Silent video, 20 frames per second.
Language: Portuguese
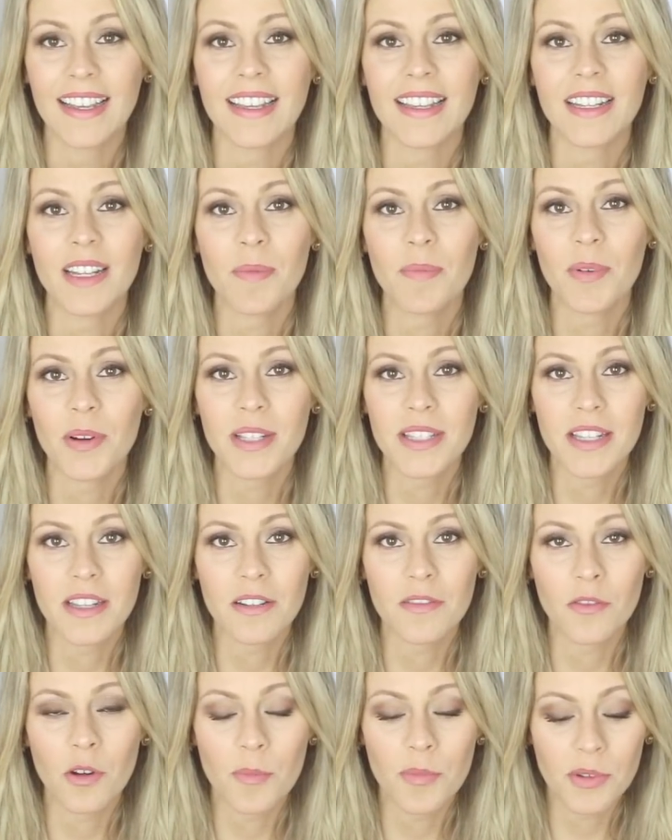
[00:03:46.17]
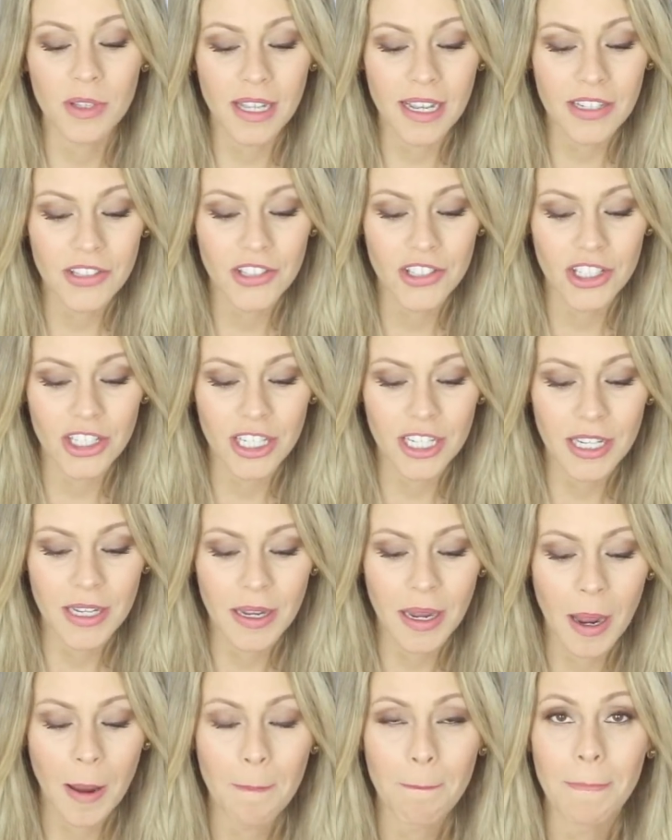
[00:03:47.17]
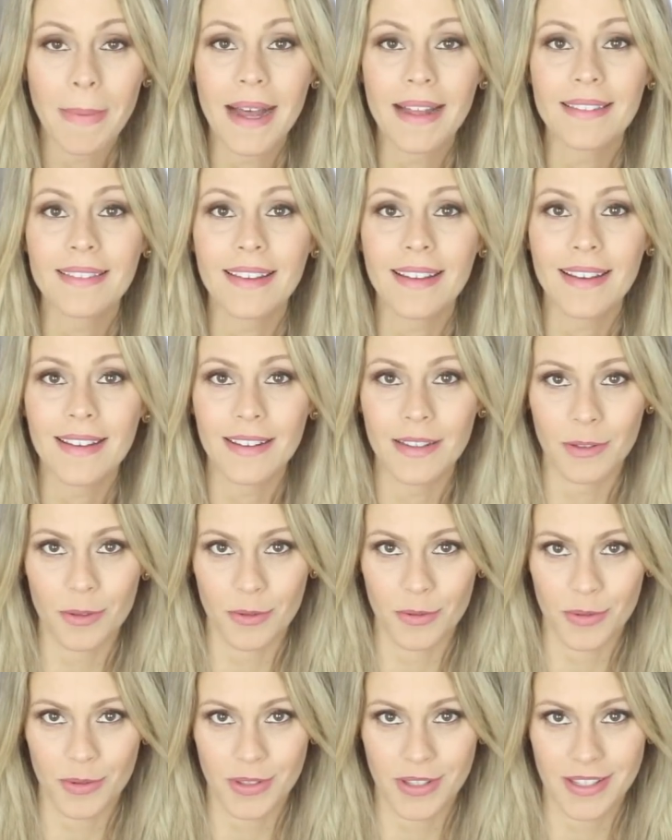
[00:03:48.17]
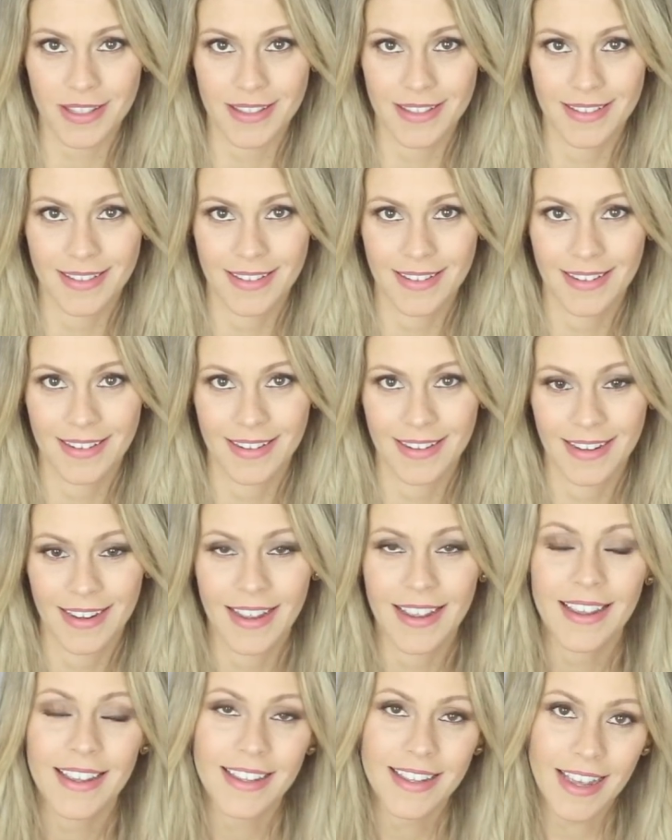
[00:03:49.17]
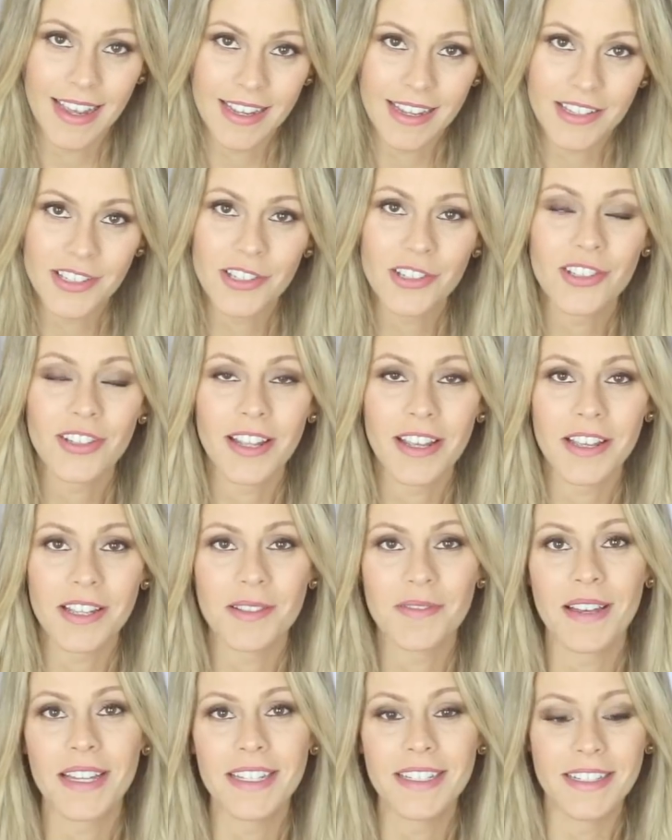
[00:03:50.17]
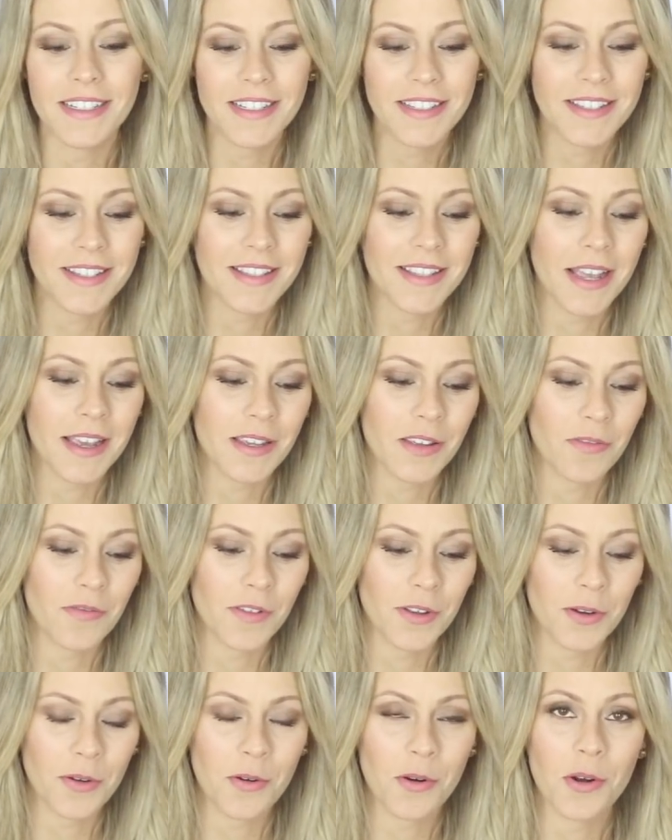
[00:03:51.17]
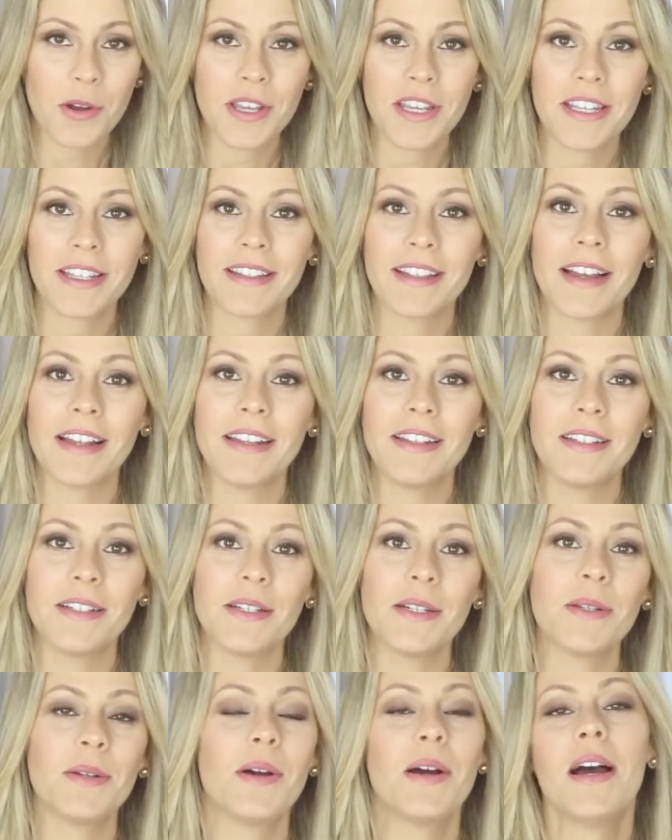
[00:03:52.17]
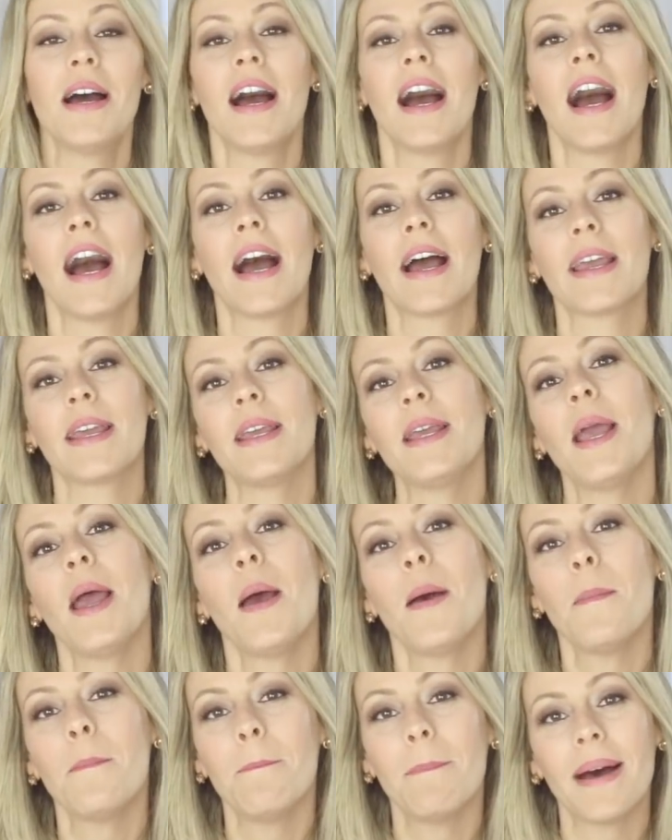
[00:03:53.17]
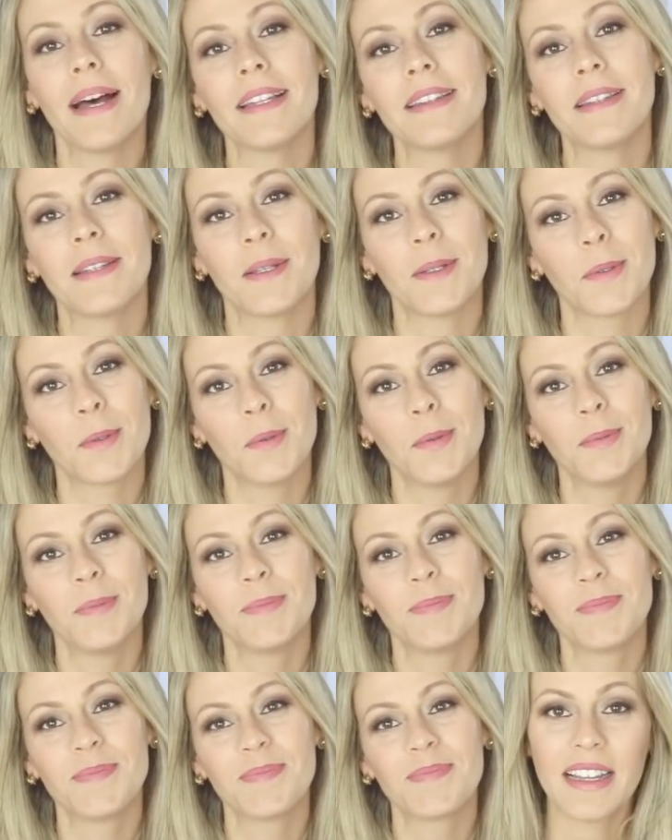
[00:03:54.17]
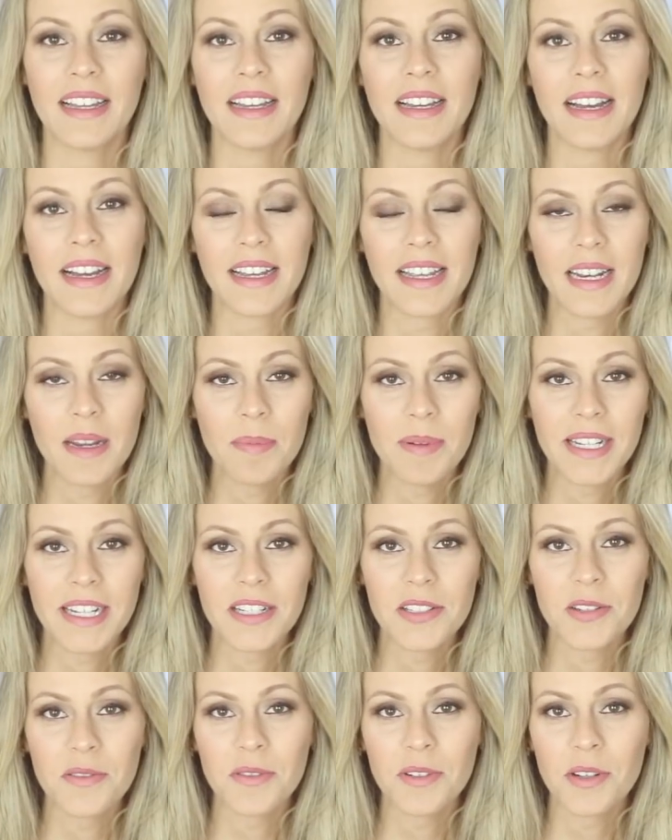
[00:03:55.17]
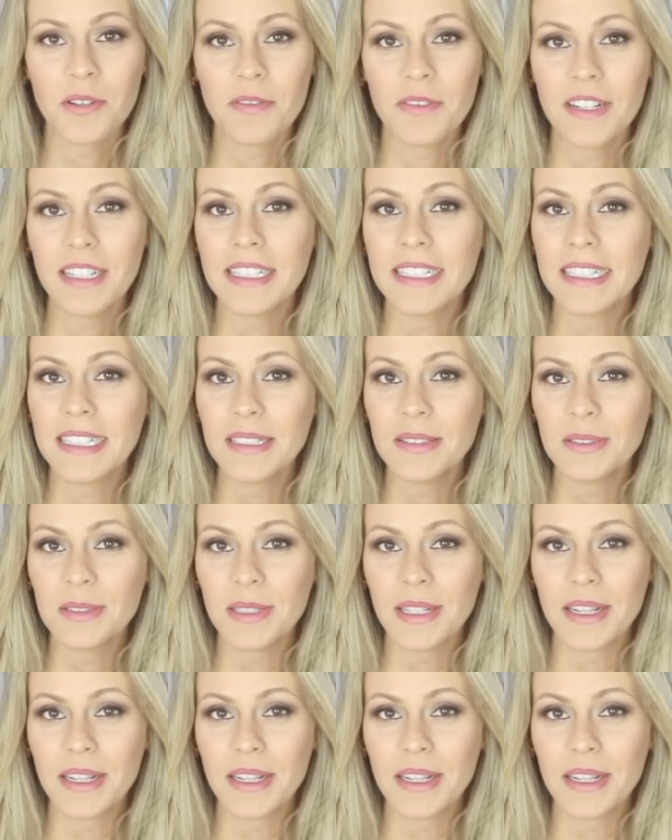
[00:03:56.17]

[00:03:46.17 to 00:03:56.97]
E depois derivou para o latim Mataeus. E aí a gente tem as variantes, né, que ficou em italiano aí Mateu. É, aquele aplicativo que eu falei do